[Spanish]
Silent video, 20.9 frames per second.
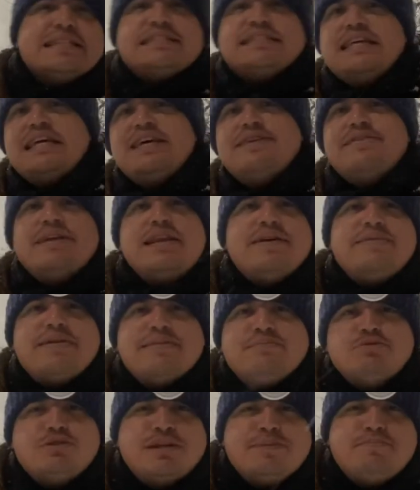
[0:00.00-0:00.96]
si va a
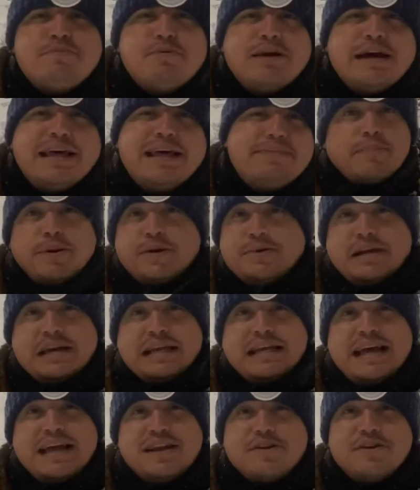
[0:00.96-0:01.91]
nevar muchas pulgadas, pero en
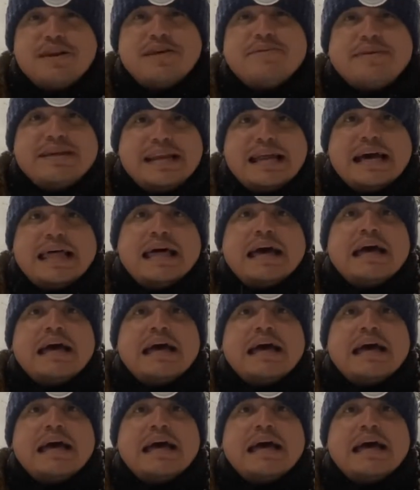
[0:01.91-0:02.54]
realidad no neva nada.